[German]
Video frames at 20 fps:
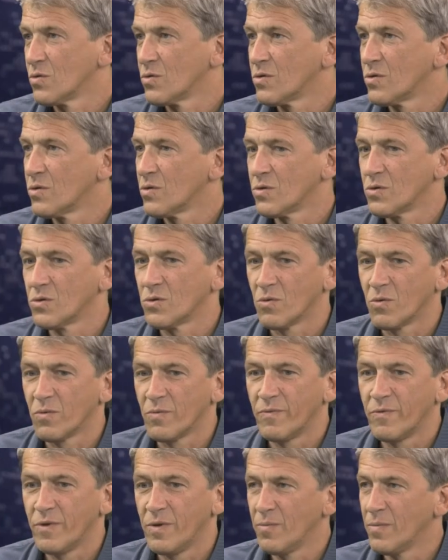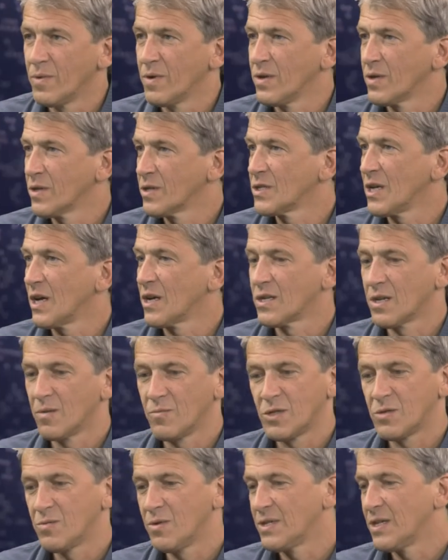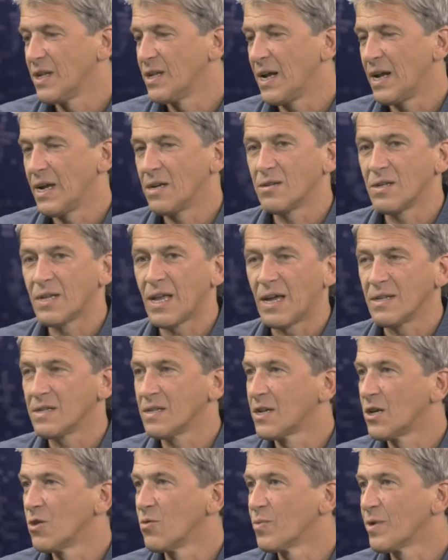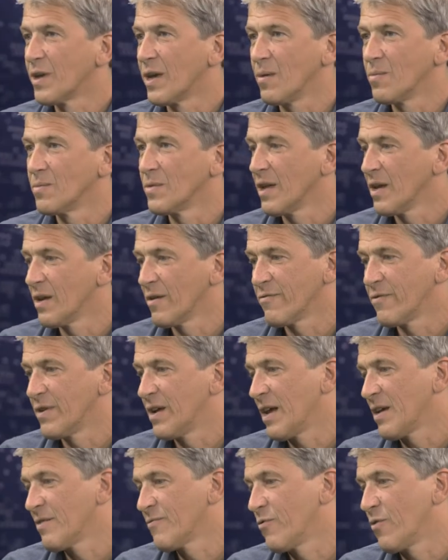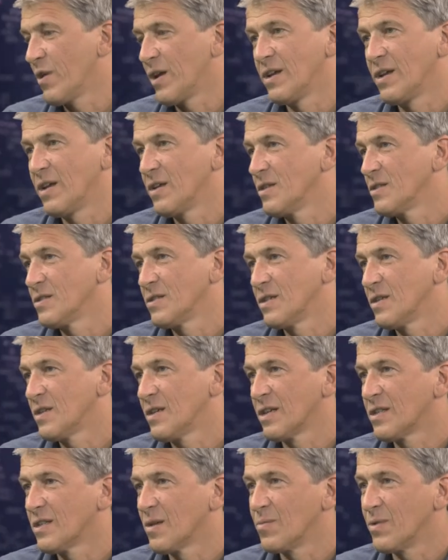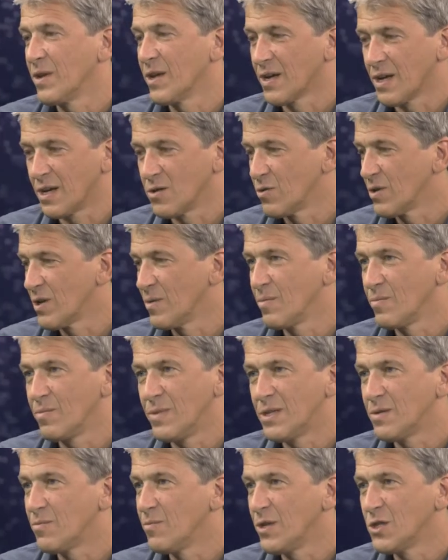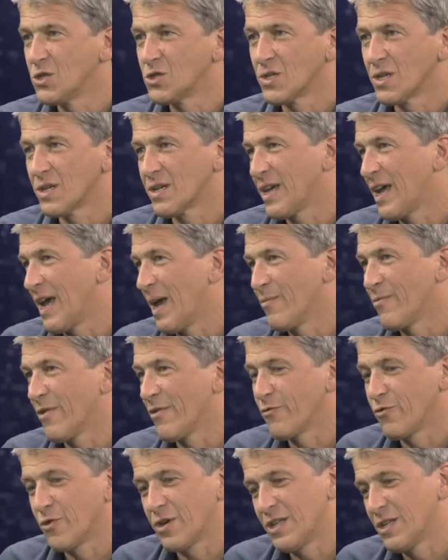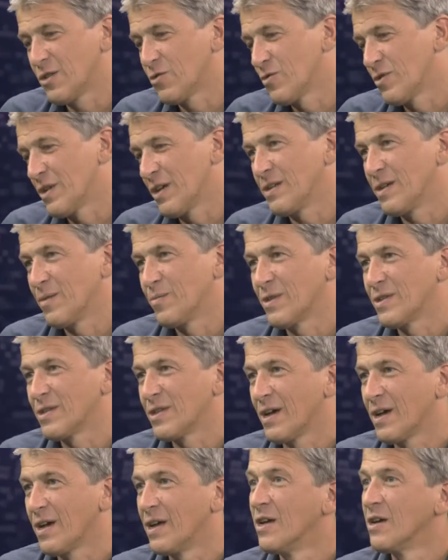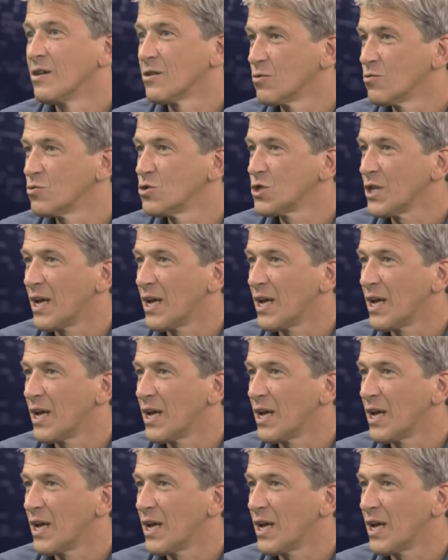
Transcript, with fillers: Und so wie wir gesagt haben, es wird den einen oder anderen Club geben, der vielleicht vorne sich etablieren kann oder mitmischt, der Geheimfavorit oder jemand, der gut